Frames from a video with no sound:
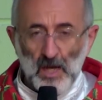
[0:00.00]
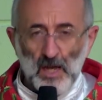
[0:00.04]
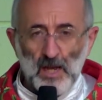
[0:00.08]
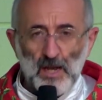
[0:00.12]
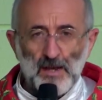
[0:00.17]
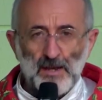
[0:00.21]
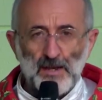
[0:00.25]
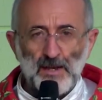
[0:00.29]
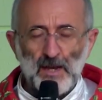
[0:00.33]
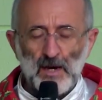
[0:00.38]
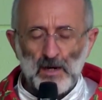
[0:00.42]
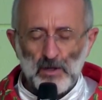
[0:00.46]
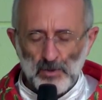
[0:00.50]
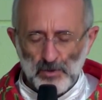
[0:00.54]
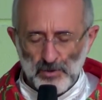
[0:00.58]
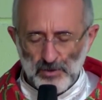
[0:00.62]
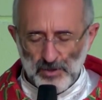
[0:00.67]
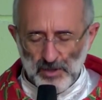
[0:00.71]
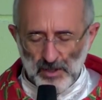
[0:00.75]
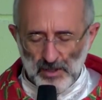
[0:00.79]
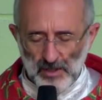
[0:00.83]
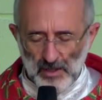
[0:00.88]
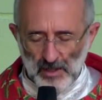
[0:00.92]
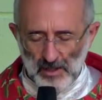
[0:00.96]
Não
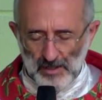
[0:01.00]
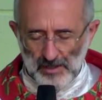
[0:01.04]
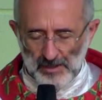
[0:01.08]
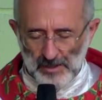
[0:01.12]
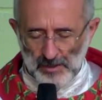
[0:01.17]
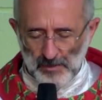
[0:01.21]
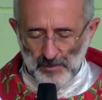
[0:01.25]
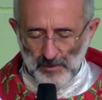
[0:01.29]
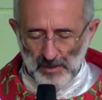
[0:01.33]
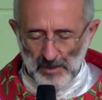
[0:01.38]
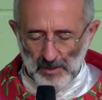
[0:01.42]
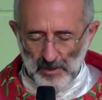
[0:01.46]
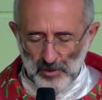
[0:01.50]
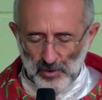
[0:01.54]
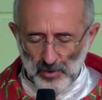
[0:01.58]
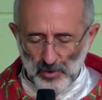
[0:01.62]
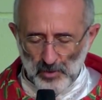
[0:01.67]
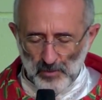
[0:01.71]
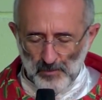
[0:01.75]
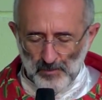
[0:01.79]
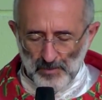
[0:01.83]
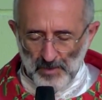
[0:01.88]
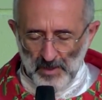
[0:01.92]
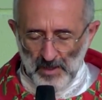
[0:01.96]
tenhais medo
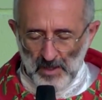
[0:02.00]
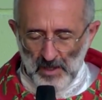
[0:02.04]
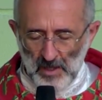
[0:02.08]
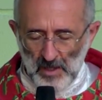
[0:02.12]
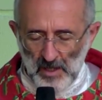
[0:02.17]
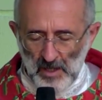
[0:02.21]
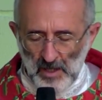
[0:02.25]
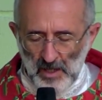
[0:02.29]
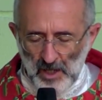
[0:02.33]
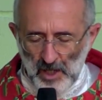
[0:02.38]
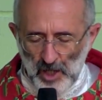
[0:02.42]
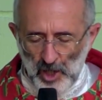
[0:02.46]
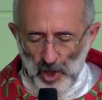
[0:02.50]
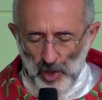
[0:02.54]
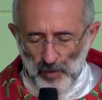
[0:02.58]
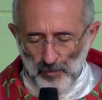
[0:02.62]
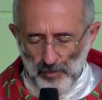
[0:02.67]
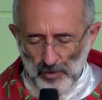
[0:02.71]
eu